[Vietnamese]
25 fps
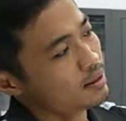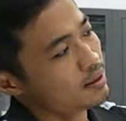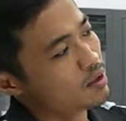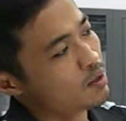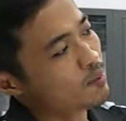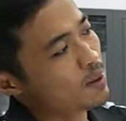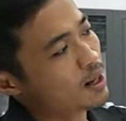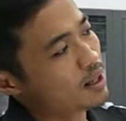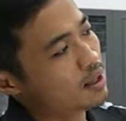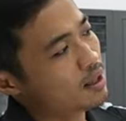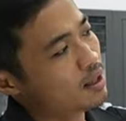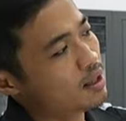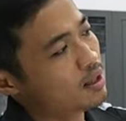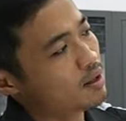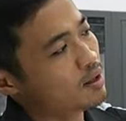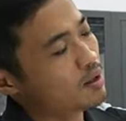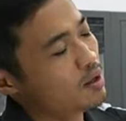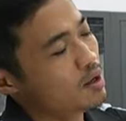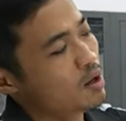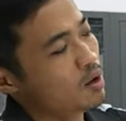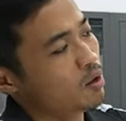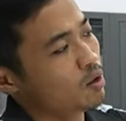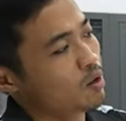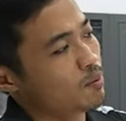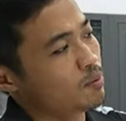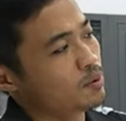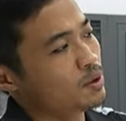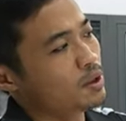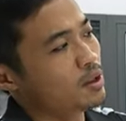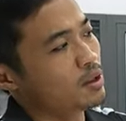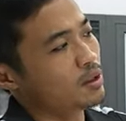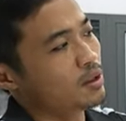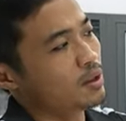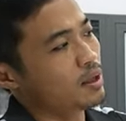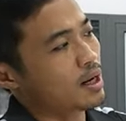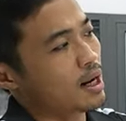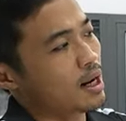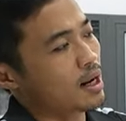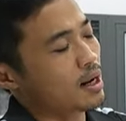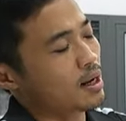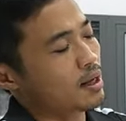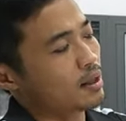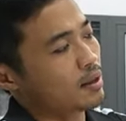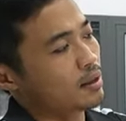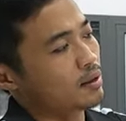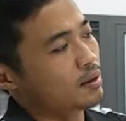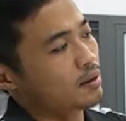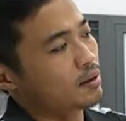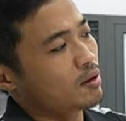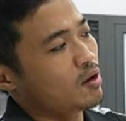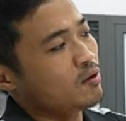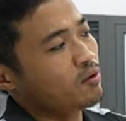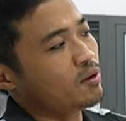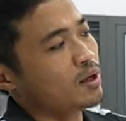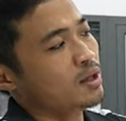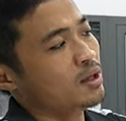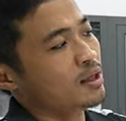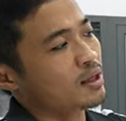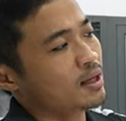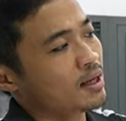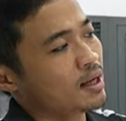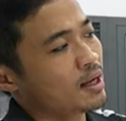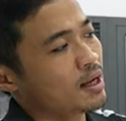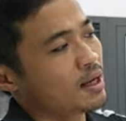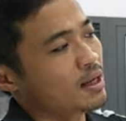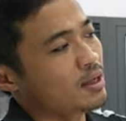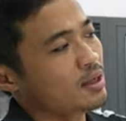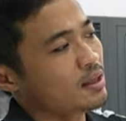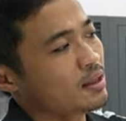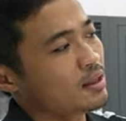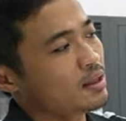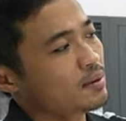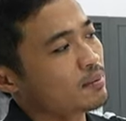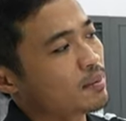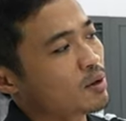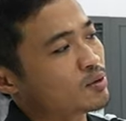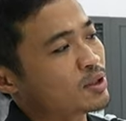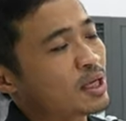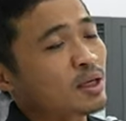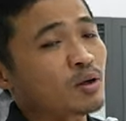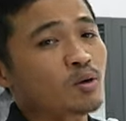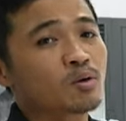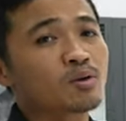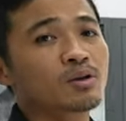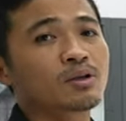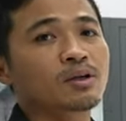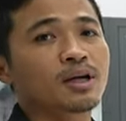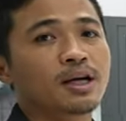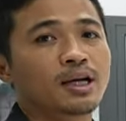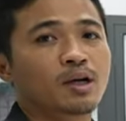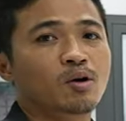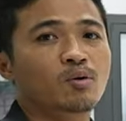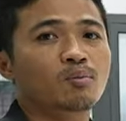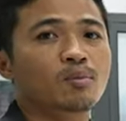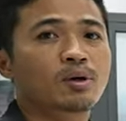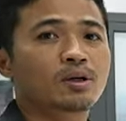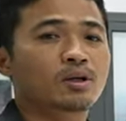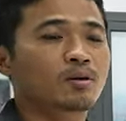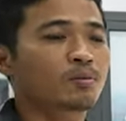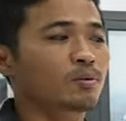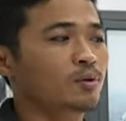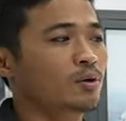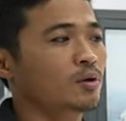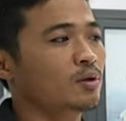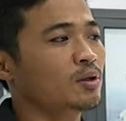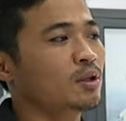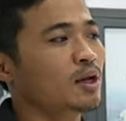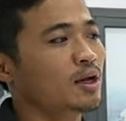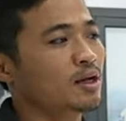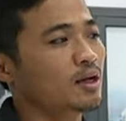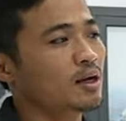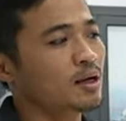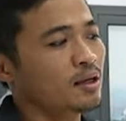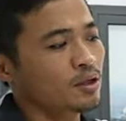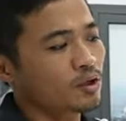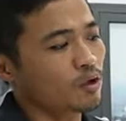nổi bật hơn, cũng như là đối với những cái màu sắc của thương hiệu mình cũng có thể